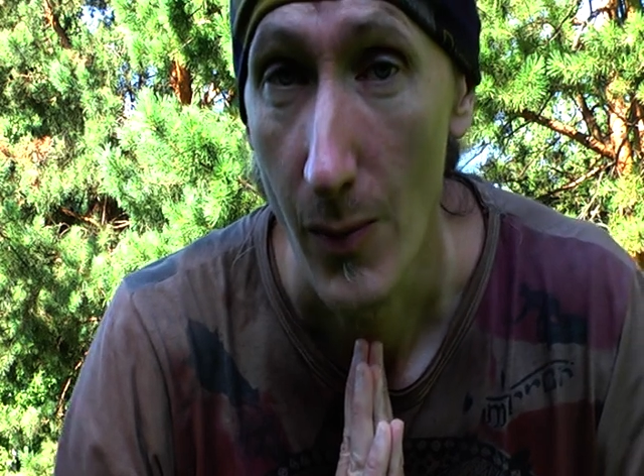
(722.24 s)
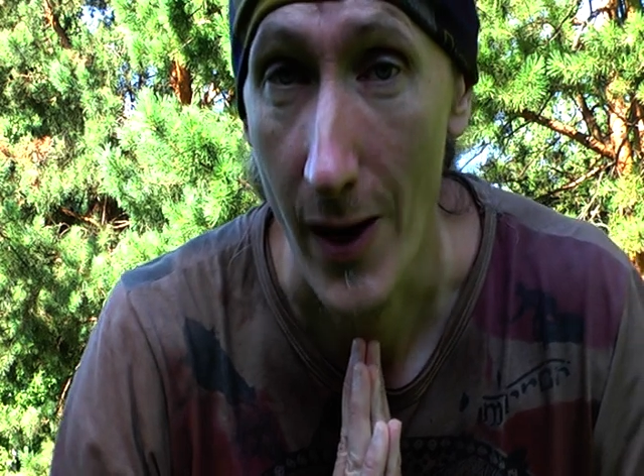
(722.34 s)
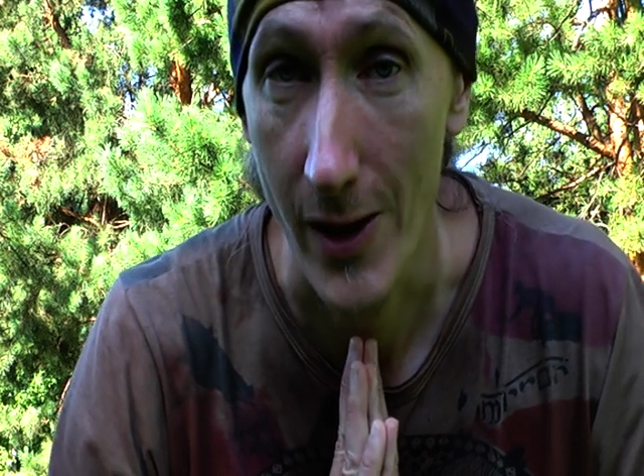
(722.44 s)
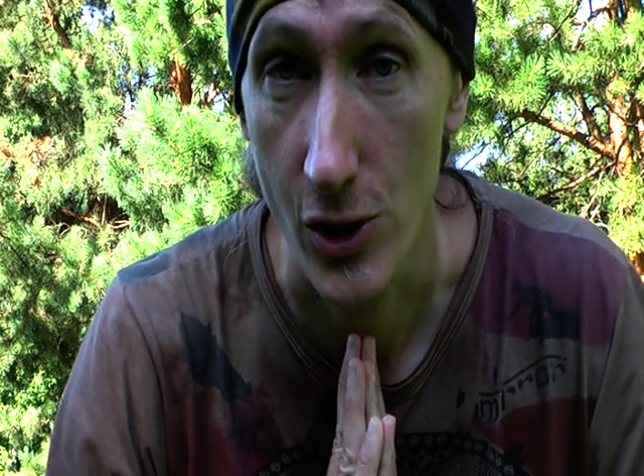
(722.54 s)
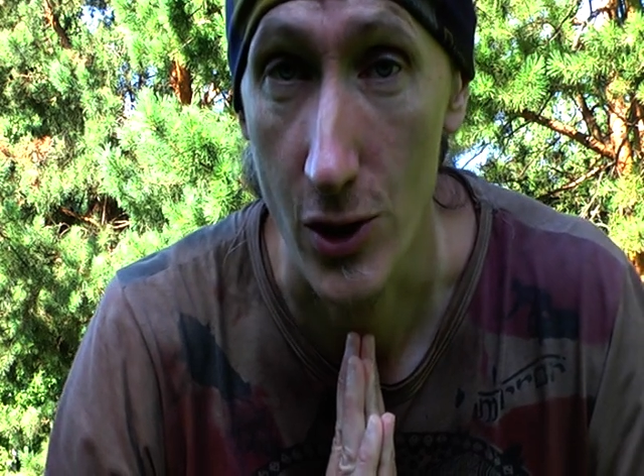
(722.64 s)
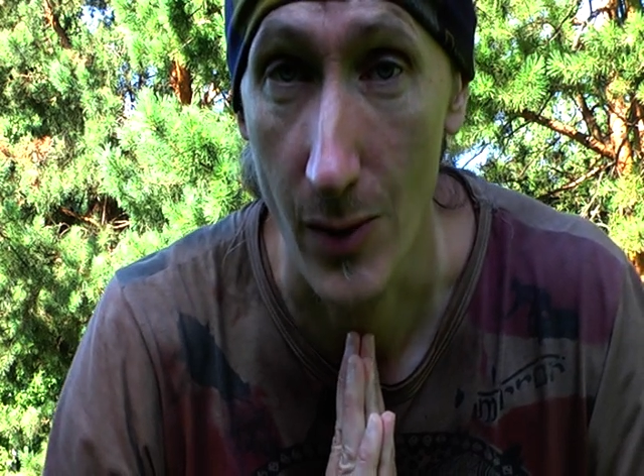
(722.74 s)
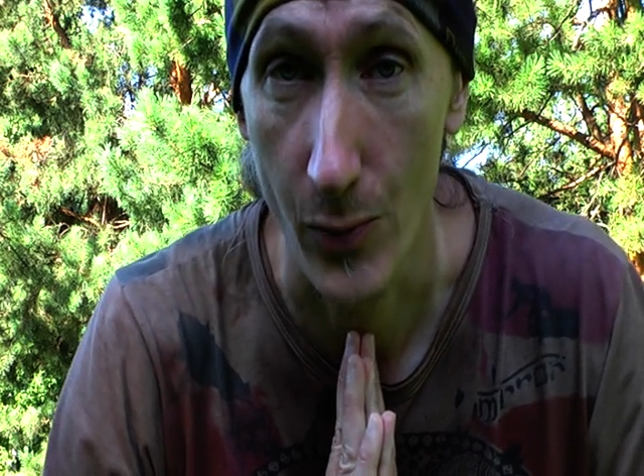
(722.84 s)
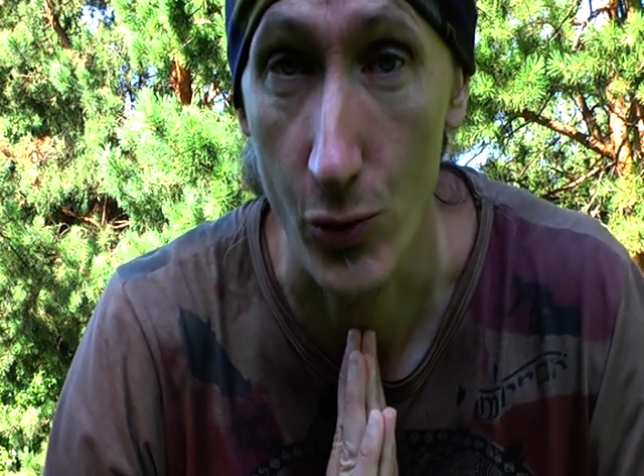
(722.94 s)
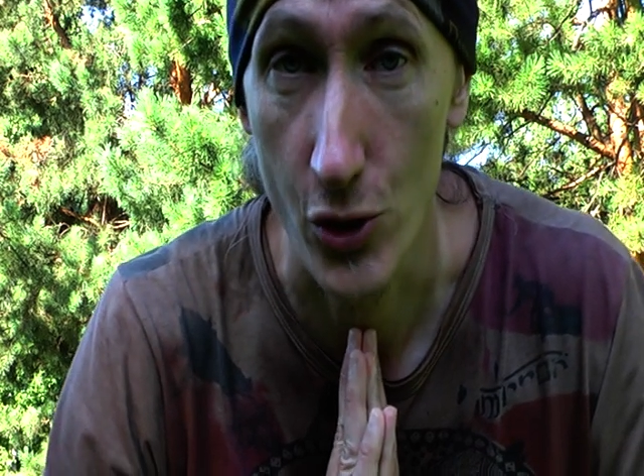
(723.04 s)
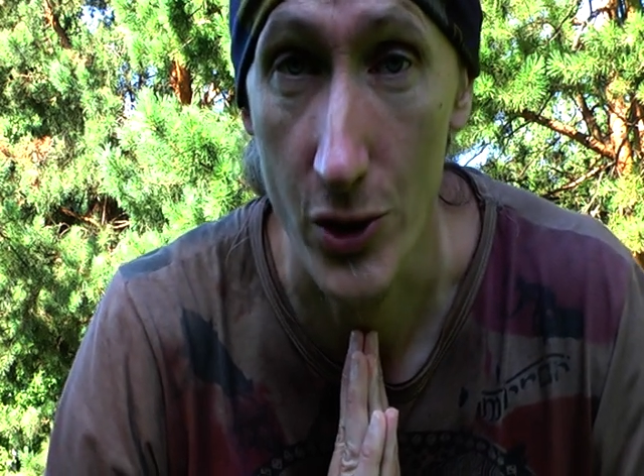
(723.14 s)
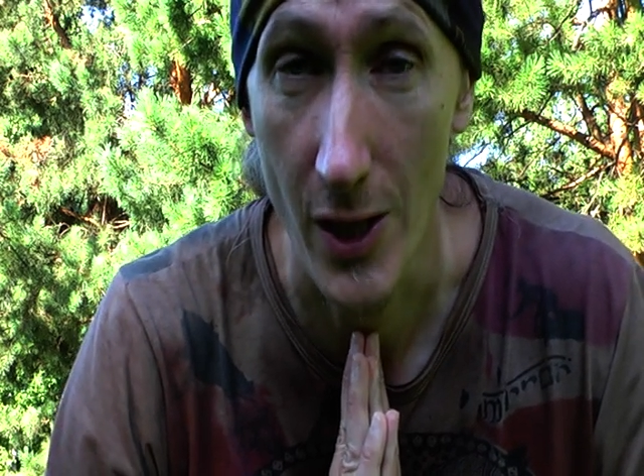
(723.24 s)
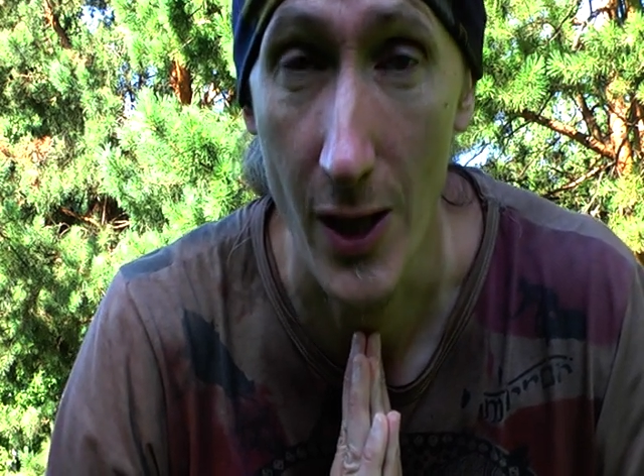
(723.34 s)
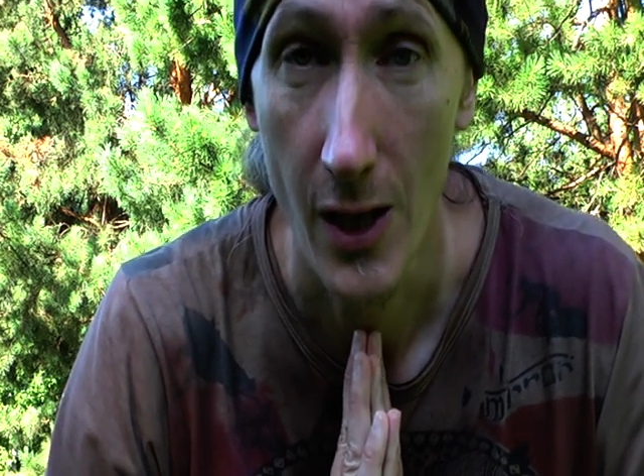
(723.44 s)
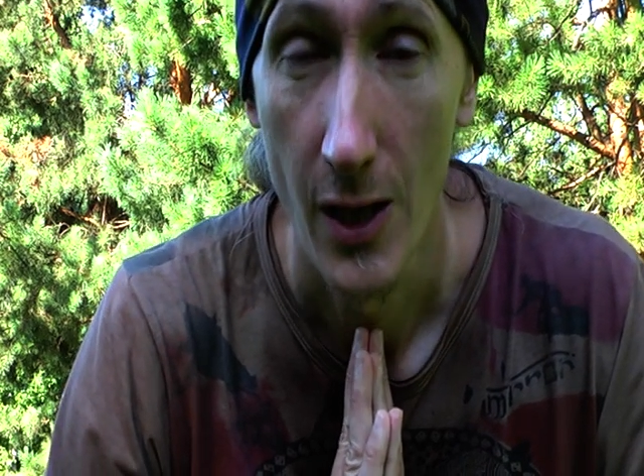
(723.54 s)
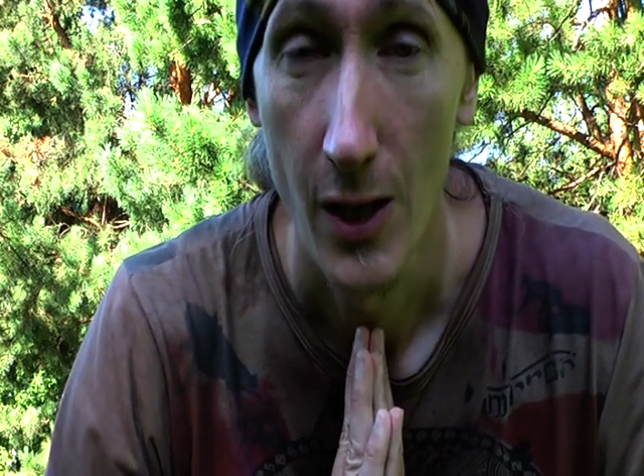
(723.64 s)
пораньше за
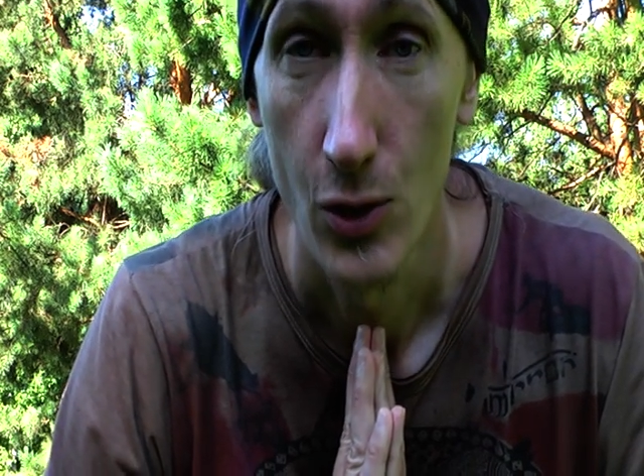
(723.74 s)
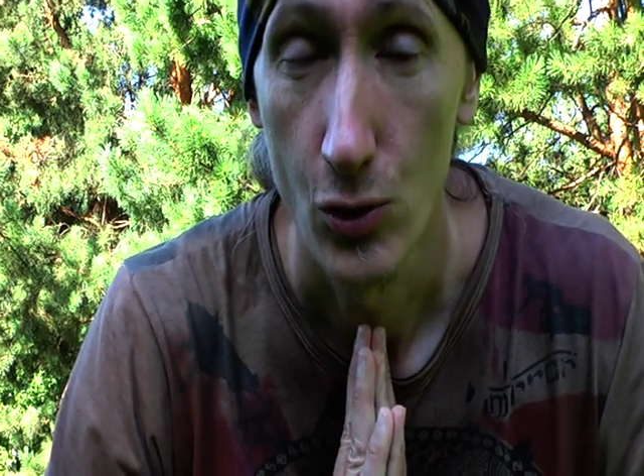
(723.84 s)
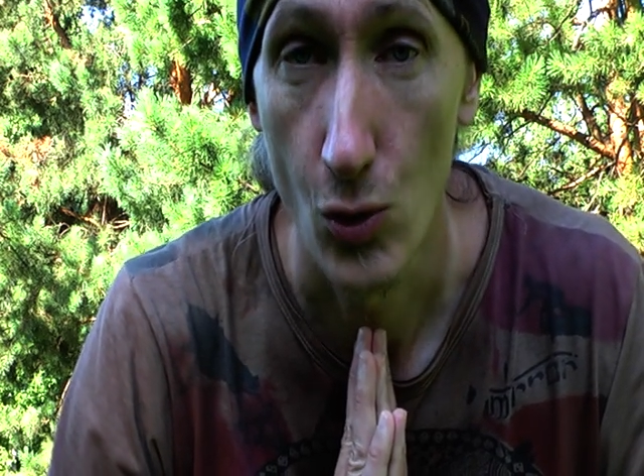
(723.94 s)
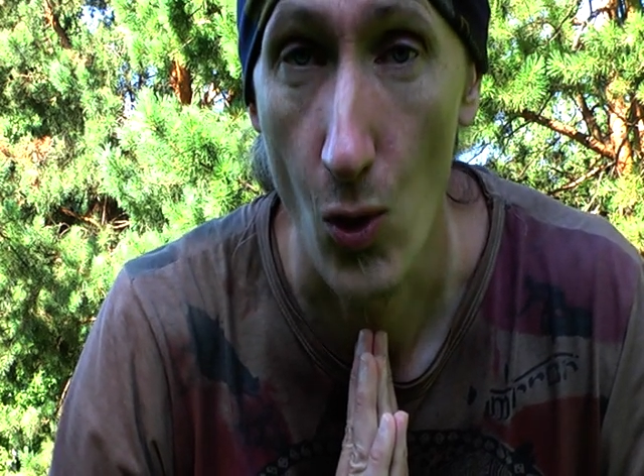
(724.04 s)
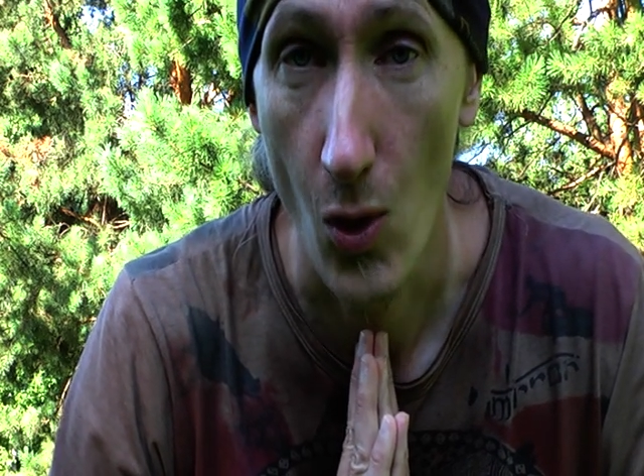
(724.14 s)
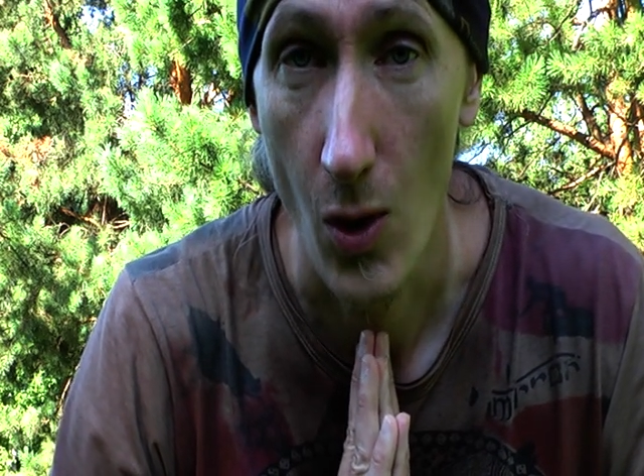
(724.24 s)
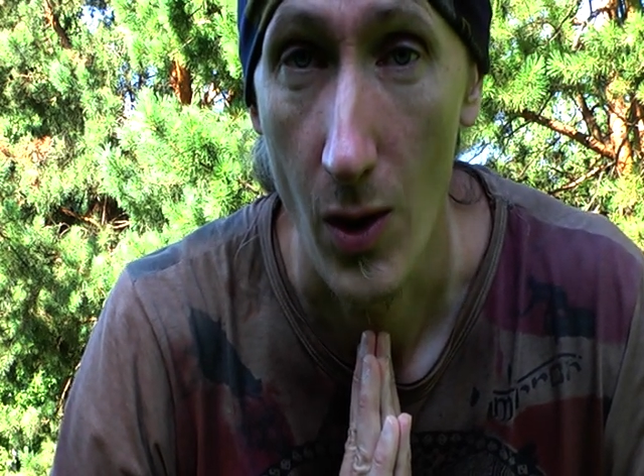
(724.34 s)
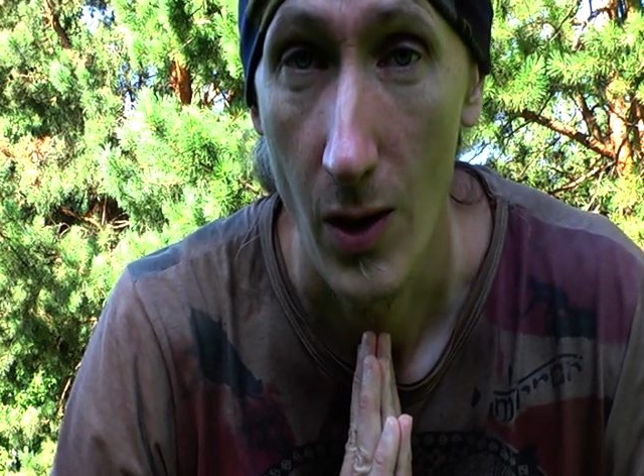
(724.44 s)
полчаса до